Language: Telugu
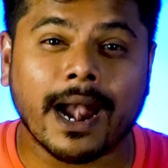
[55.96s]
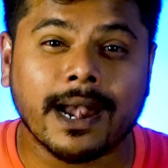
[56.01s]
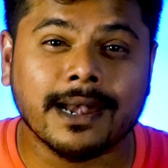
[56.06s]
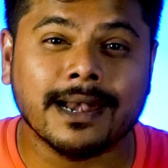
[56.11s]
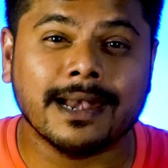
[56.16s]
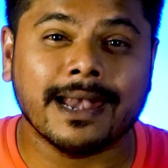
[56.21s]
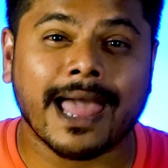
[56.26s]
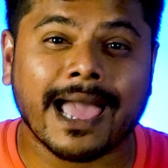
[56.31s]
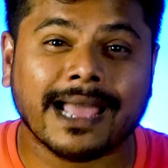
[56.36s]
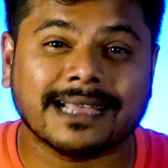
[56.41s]

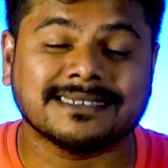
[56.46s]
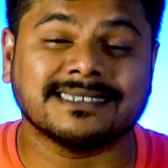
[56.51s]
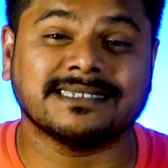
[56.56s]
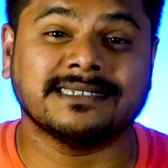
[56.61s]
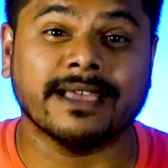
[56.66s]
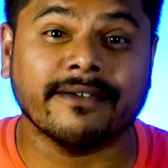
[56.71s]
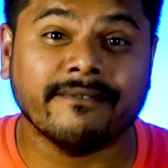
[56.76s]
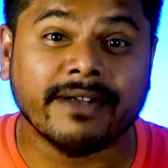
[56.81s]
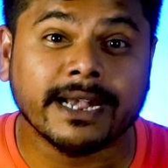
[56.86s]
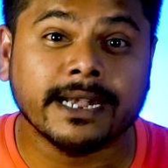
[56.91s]
వన్ ల్యాక్
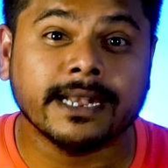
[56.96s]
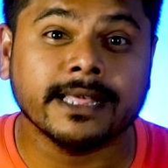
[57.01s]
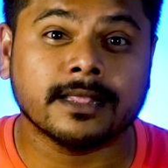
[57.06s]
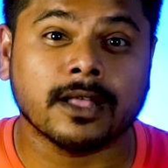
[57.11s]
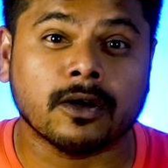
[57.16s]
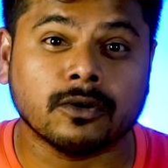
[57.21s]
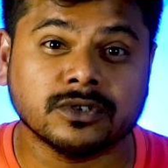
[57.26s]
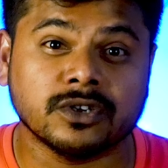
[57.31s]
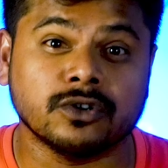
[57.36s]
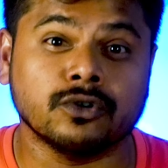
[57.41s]

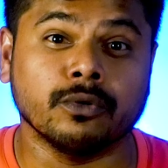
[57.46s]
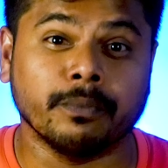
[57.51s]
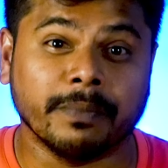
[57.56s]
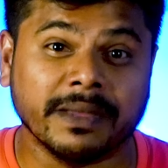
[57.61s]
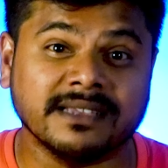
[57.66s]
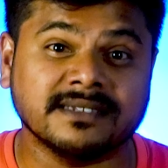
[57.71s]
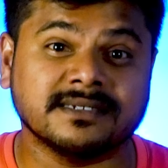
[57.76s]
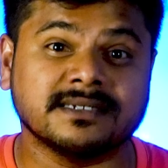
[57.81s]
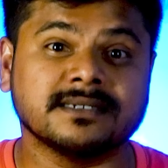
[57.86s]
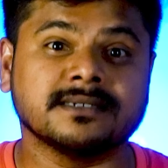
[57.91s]
సెవెంటీ థౌసండ్
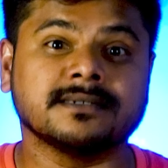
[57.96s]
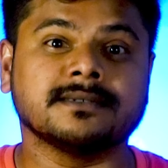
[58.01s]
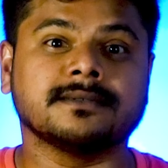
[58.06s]
రూపీస్